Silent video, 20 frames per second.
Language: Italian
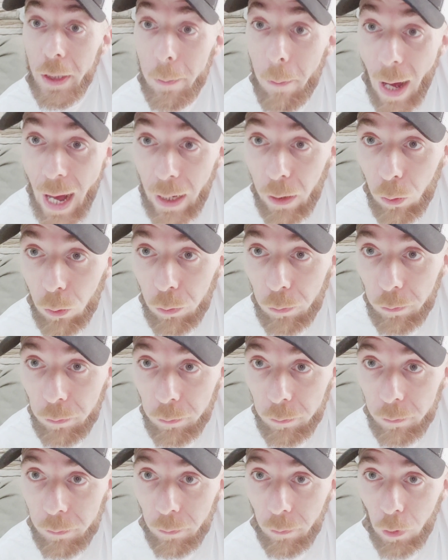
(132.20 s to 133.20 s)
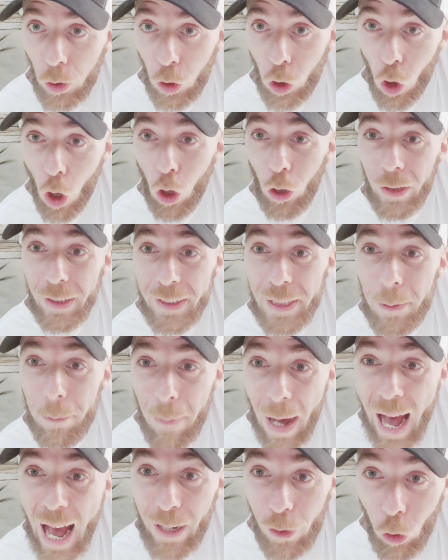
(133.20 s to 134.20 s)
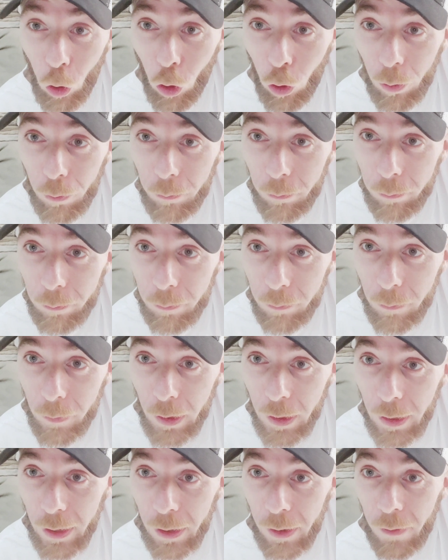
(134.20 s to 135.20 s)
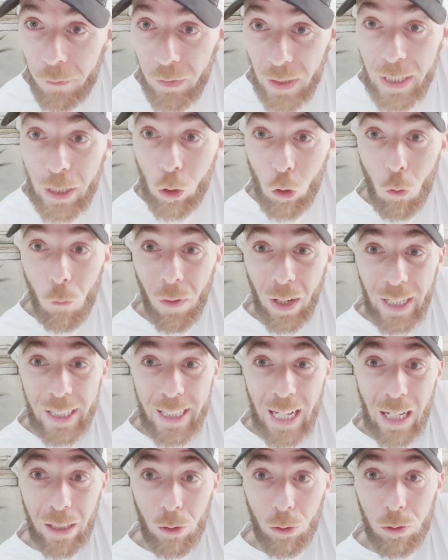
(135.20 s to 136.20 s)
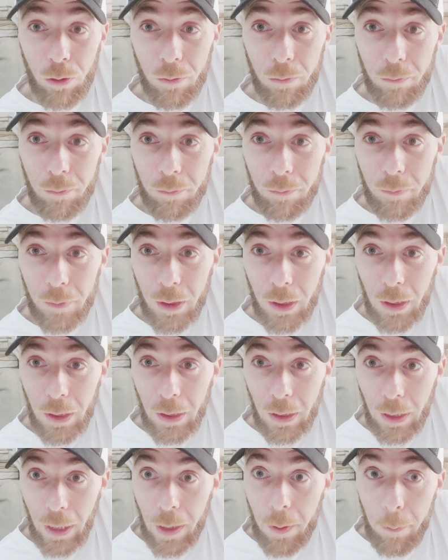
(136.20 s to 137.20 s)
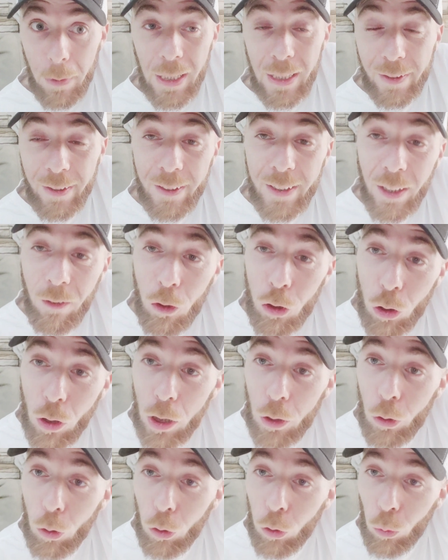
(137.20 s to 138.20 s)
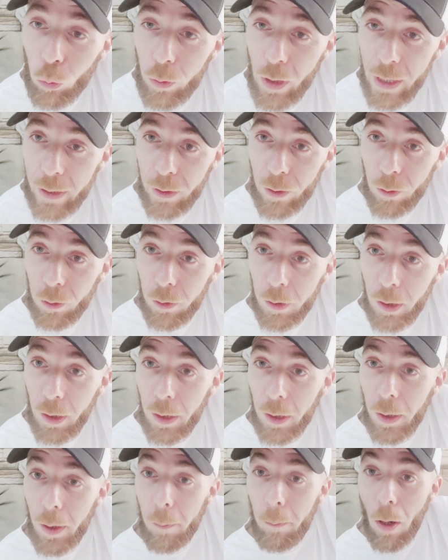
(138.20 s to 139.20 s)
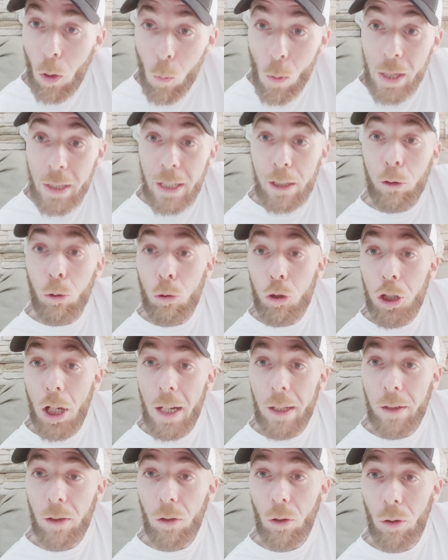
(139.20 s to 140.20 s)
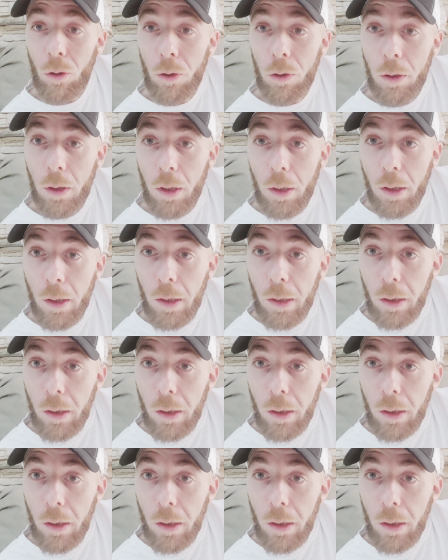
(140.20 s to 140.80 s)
di mano, gol di mano, viene convalidato e il Milan si stava giocando lo scudetto. Ma quando è successo,